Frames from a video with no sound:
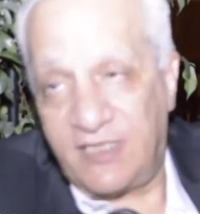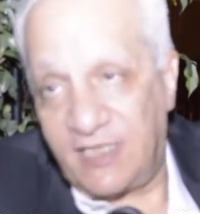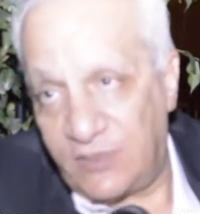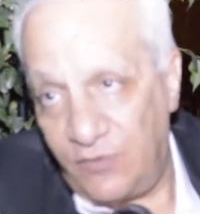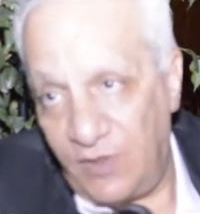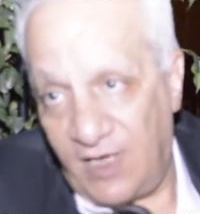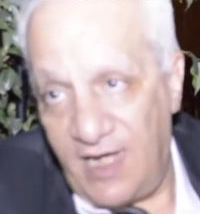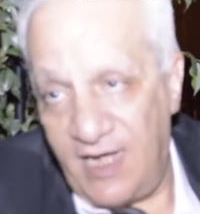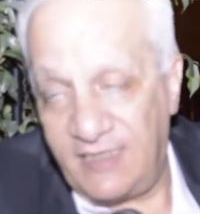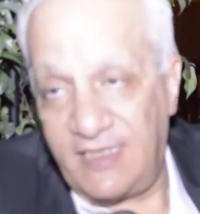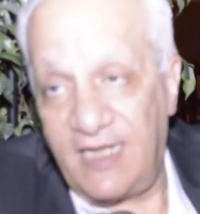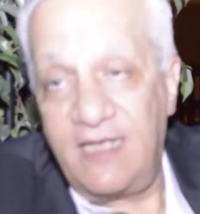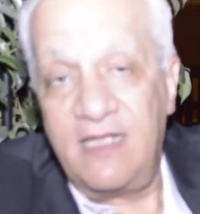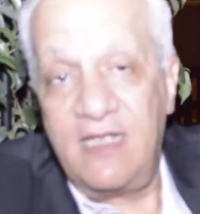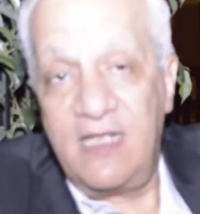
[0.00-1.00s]
تسويق
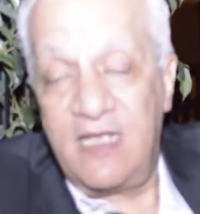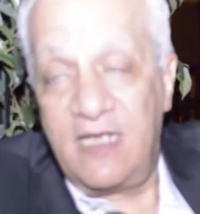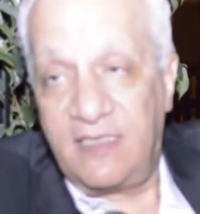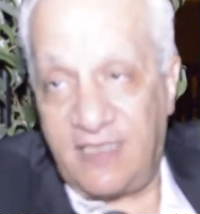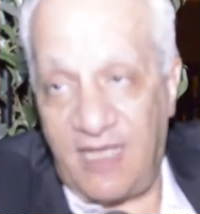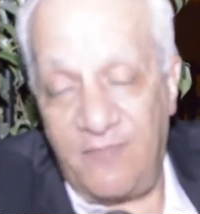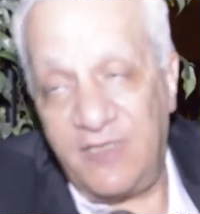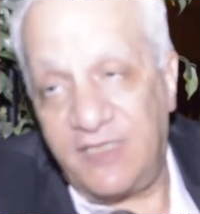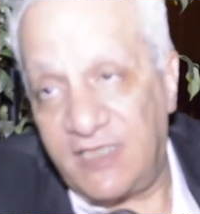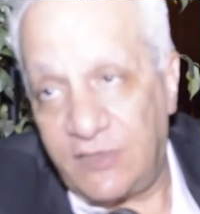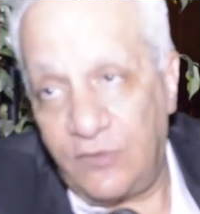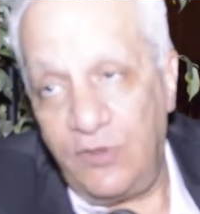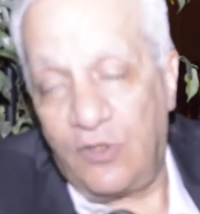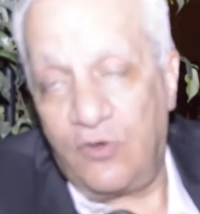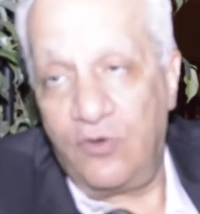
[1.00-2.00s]
هذا تم
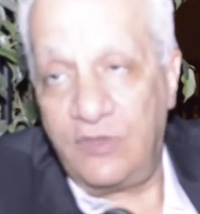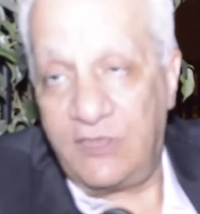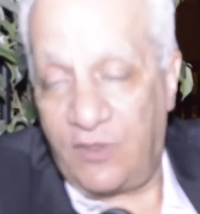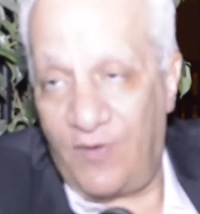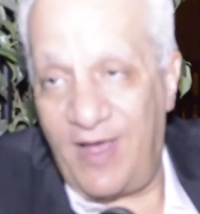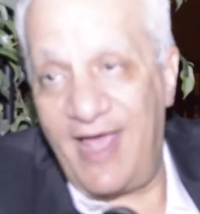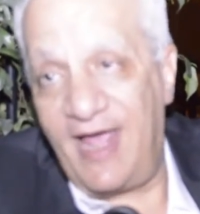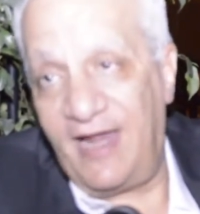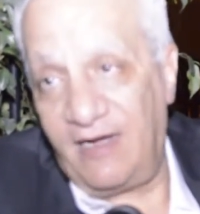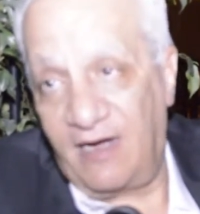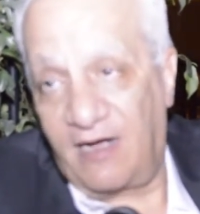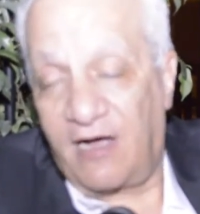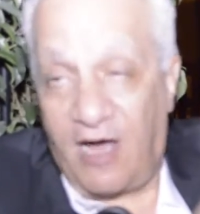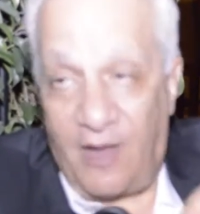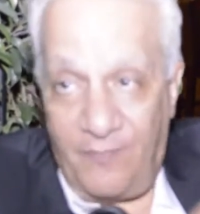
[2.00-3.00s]
تسويقه سواء
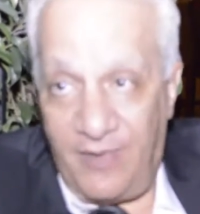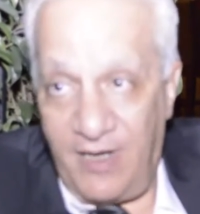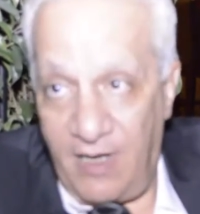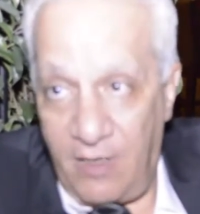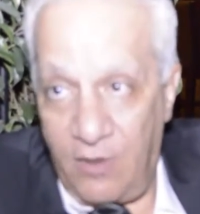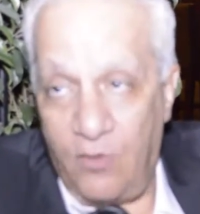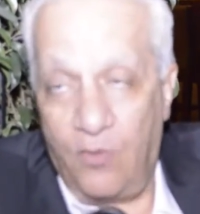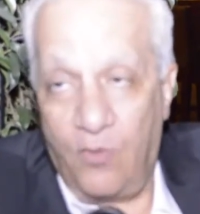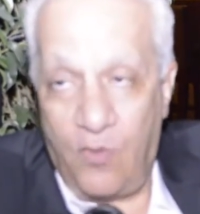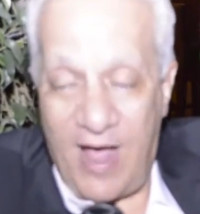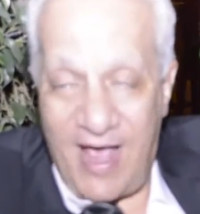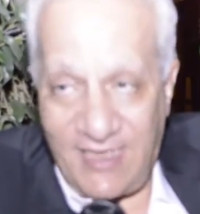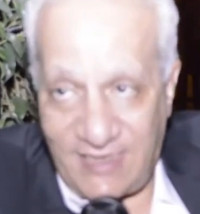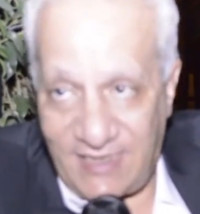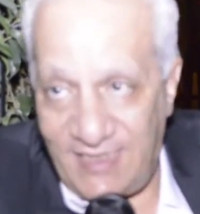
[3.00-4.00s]
قبل
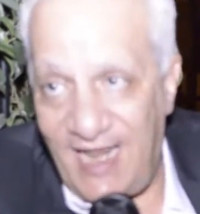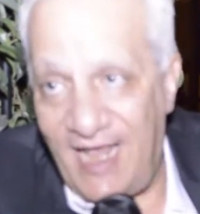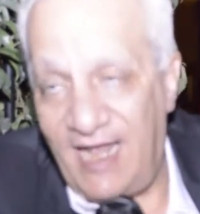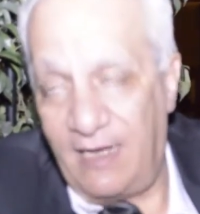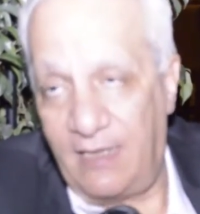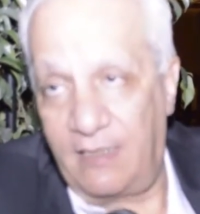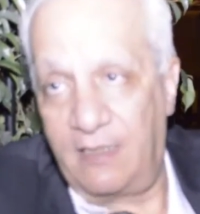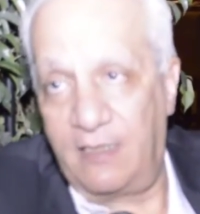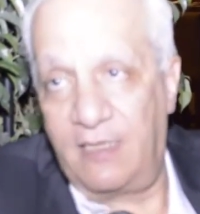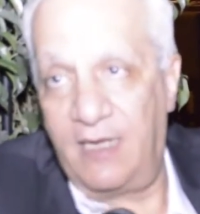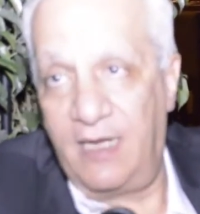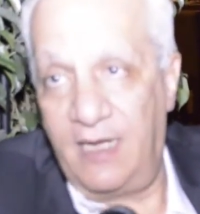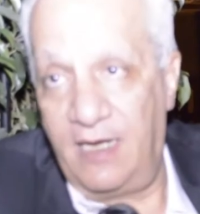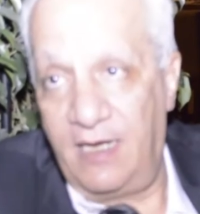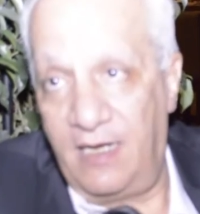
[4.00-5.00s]
واثناء
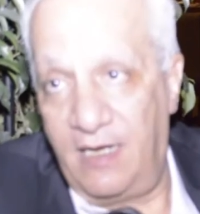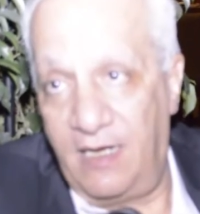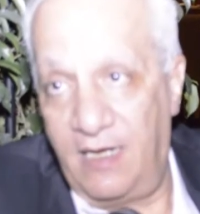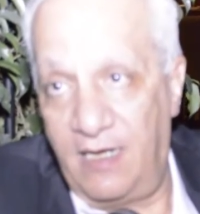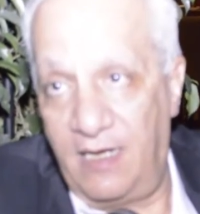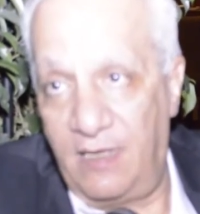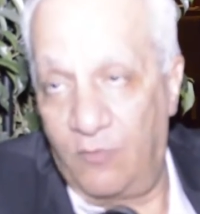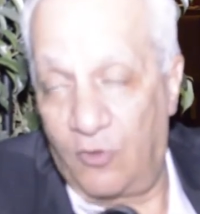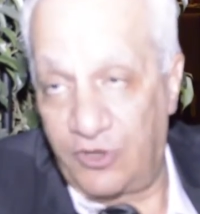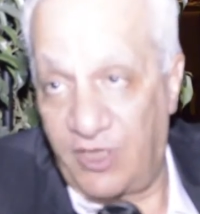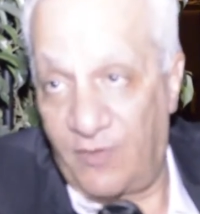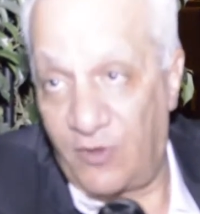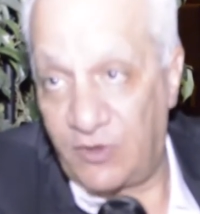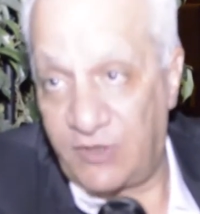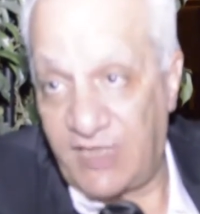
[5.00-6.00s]

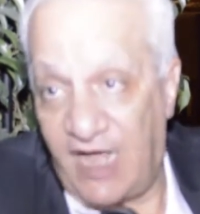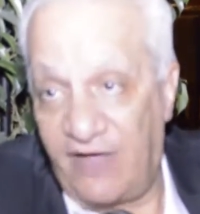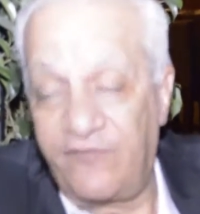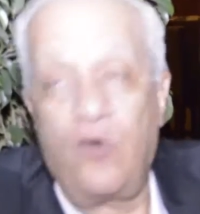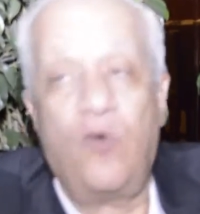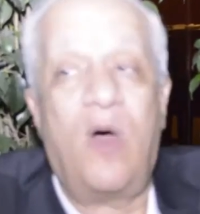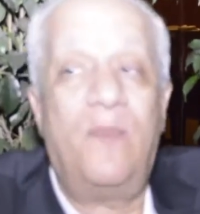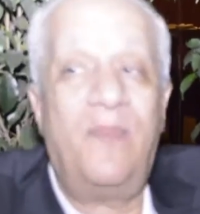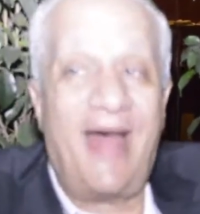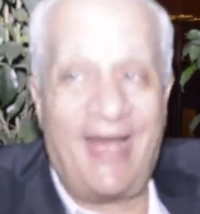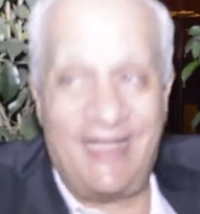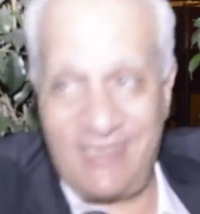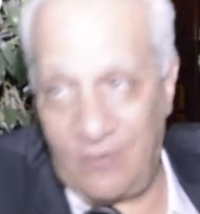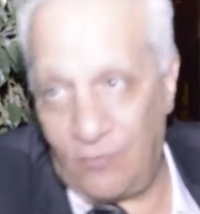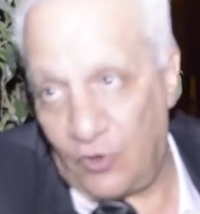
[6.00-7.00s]
المؤتمر الصحفي
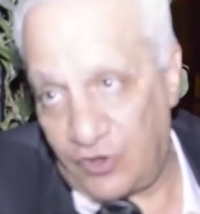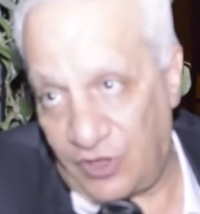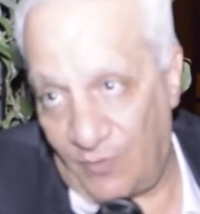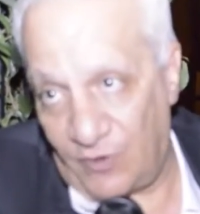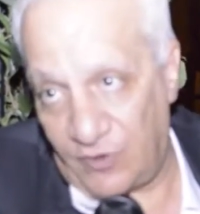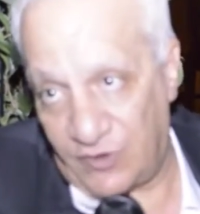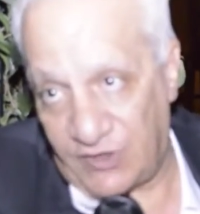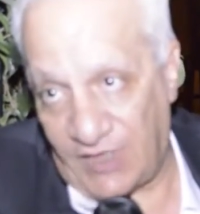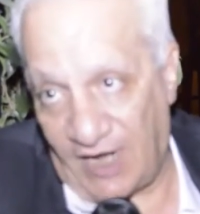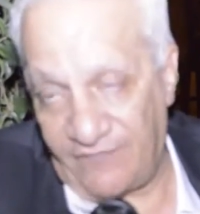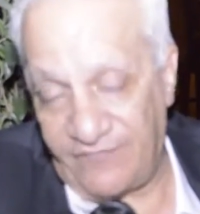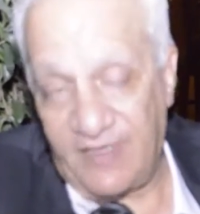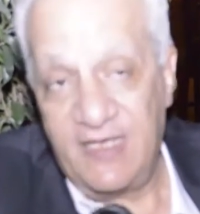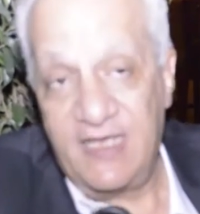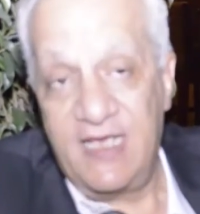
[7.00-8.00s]
وبعد المؤتمر
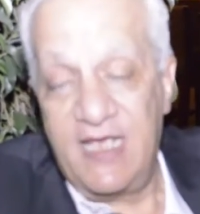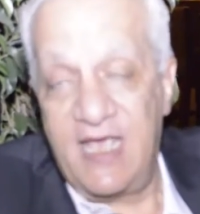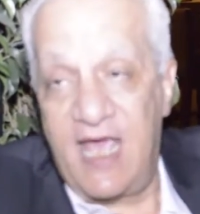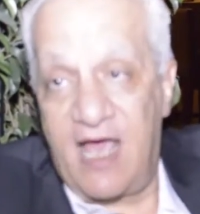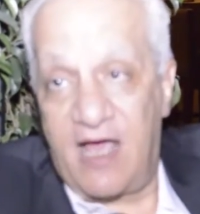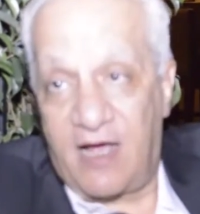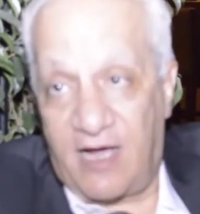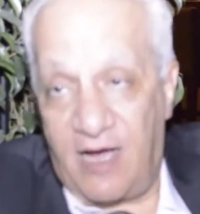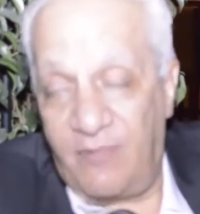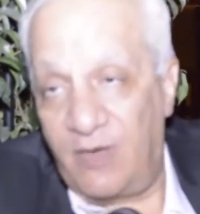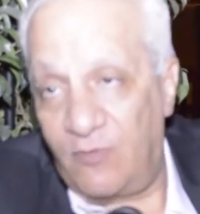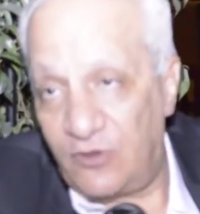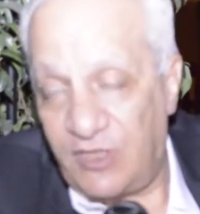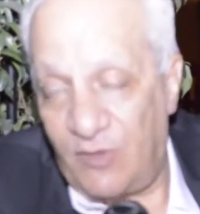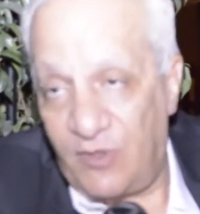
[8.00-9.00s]
الصحفي قبل
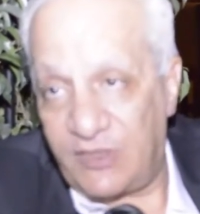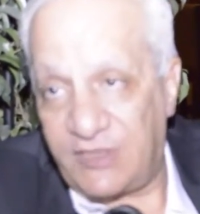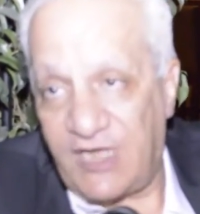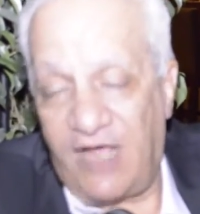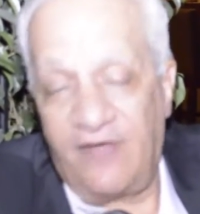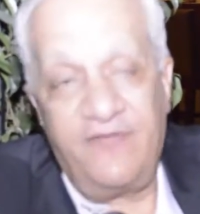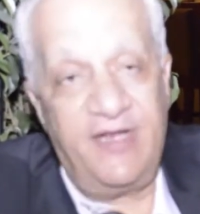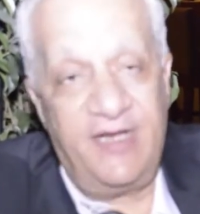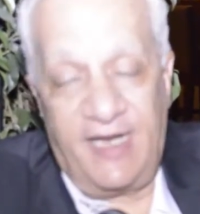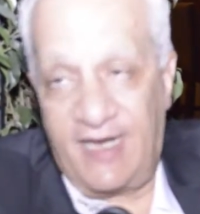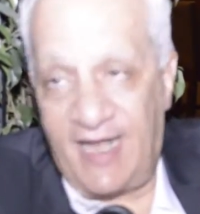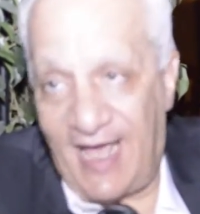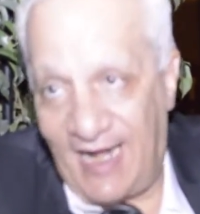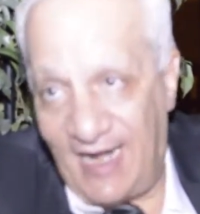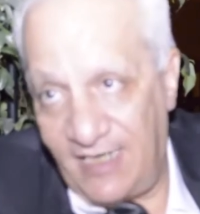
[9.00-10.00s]
المؤتمر الصحفي ان
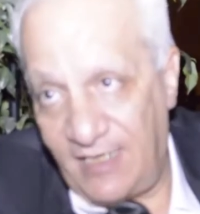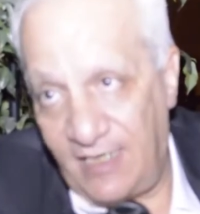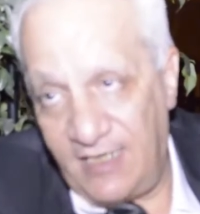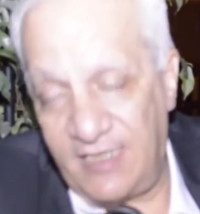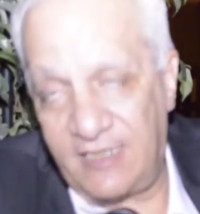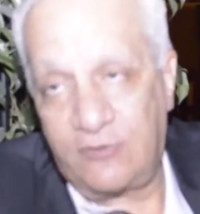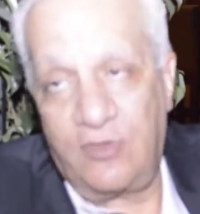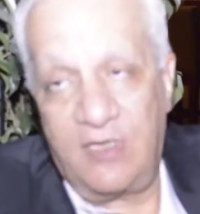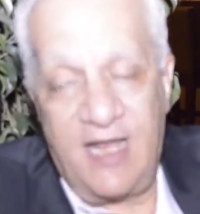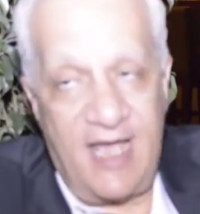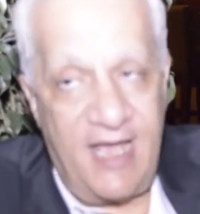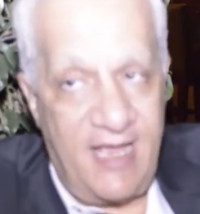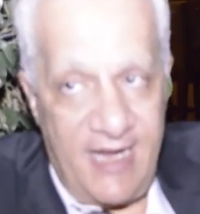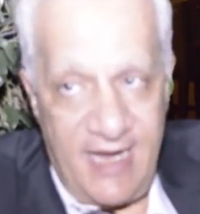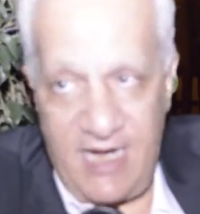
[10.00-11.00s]
احنا اعلنا للناس
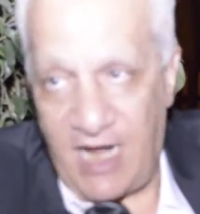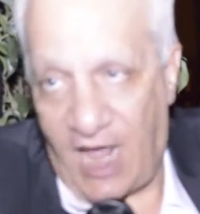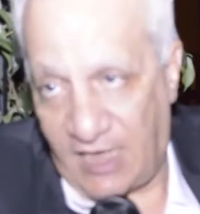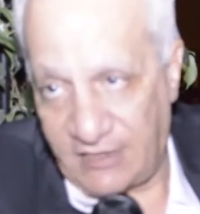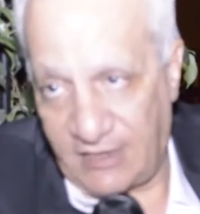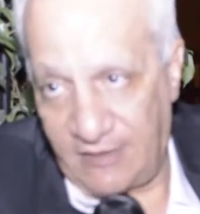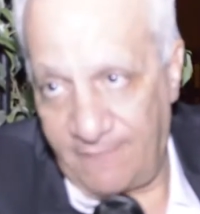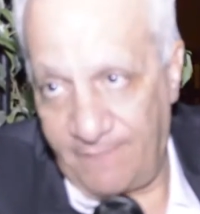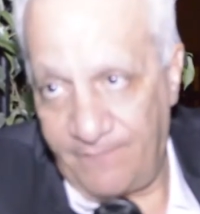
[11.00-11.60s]
كلها ايه اللي حصل